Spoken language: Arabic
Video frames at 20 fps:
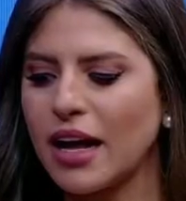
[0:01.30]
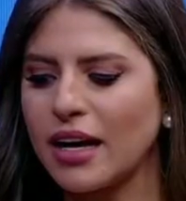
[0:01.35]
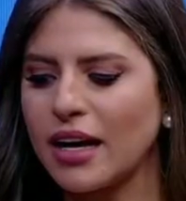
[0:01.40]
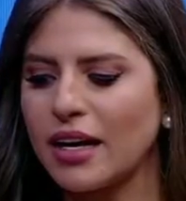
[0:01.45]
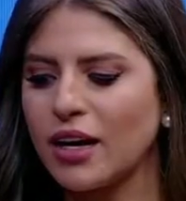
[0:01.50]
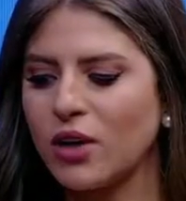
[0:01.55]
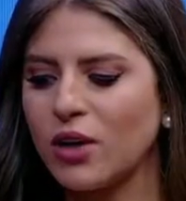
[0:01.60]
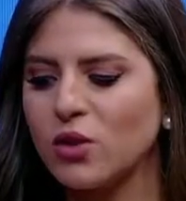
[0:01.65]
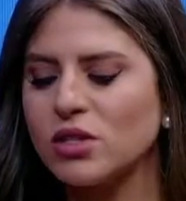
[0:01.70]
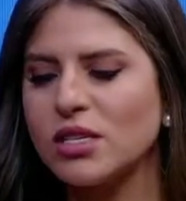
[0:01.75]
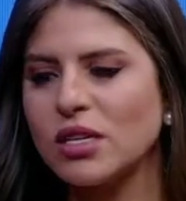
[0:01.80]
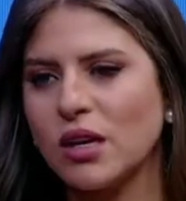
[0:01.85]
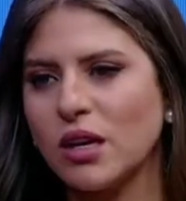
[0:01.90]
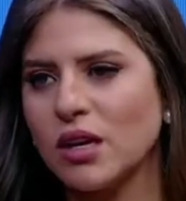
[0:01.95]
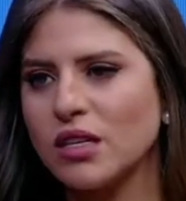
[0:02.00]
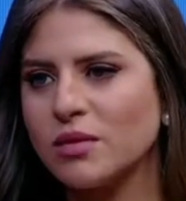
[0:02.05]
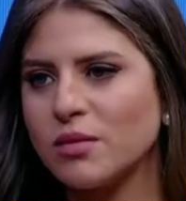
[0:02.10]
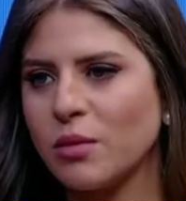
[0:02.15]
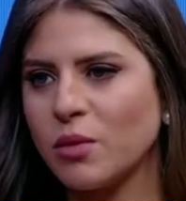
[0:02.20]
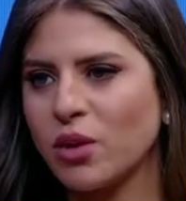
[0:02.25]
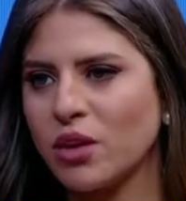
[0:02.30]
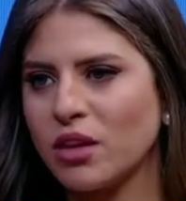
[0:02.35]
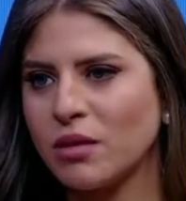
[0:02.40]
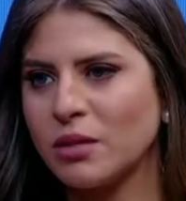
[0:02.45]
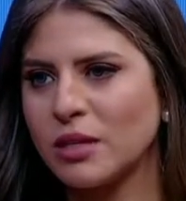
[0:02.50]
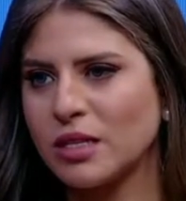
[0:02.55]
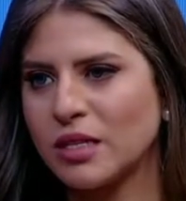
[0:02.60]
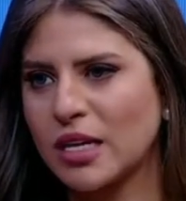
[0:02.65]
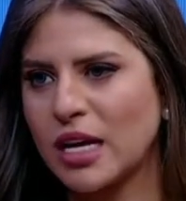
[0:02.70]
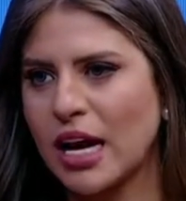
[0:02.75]
عن الجزء الخاص
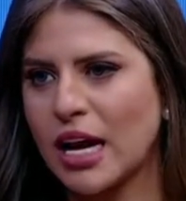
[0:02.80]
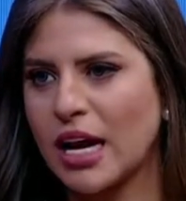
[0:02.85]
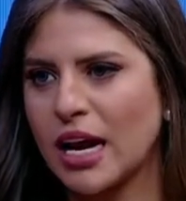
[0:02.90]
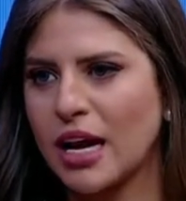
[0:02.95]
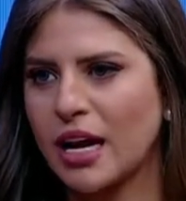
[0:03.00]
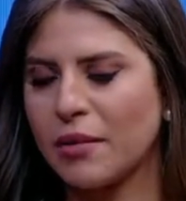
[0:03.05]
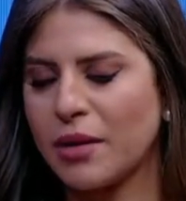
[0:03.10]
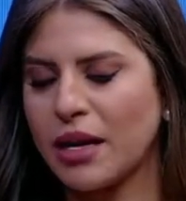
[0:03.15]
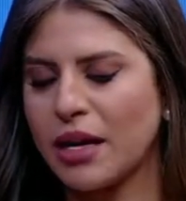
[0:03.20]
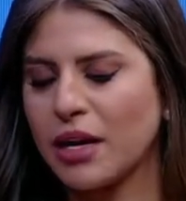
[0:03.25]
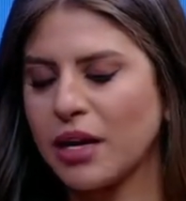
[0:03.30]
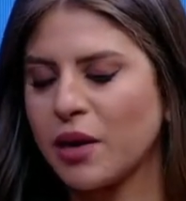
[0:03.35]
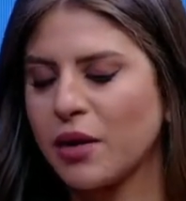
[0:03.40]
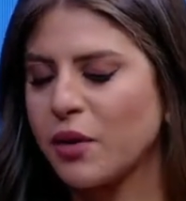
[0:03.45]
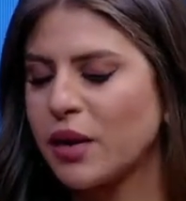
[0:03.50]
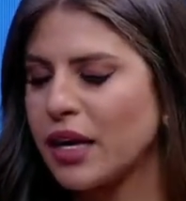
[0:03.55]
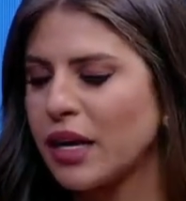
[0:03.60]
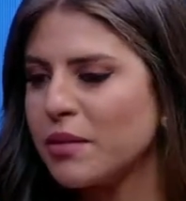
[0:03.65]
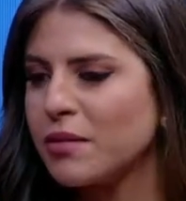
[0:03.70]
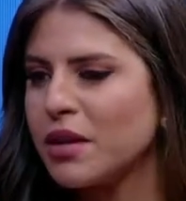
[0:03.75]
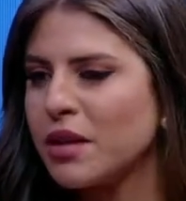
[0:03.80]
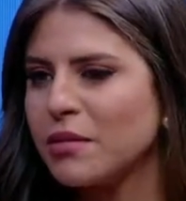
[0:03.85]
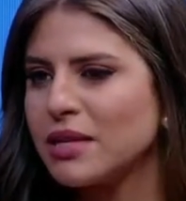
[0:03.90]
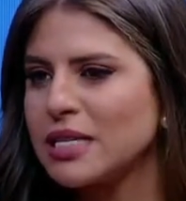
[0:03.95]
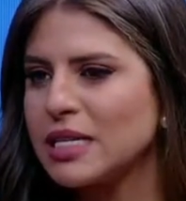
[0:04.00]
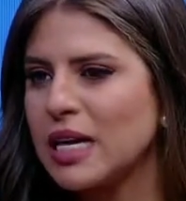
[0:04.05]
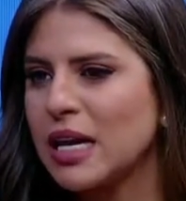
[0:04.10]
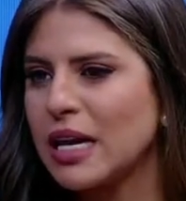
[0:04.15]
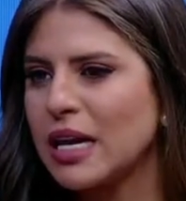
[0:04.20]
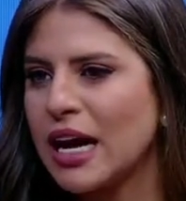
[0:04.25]
بمنظمه الصحه العالميه لكن لو اتكلمنا
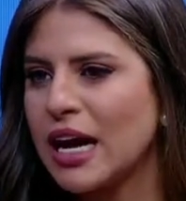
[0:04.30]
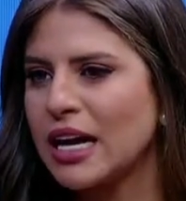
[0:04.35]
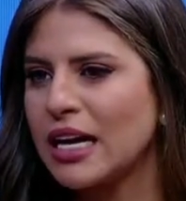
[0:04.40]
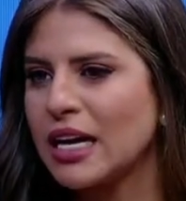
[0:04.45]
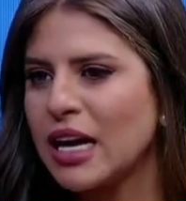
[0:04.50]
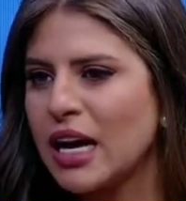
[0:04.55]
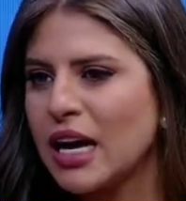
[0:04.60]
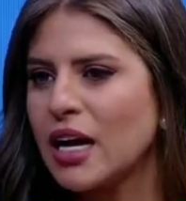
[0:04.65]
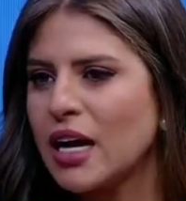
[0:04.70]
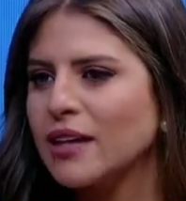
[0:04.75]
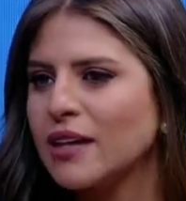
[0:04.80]
مثلا عن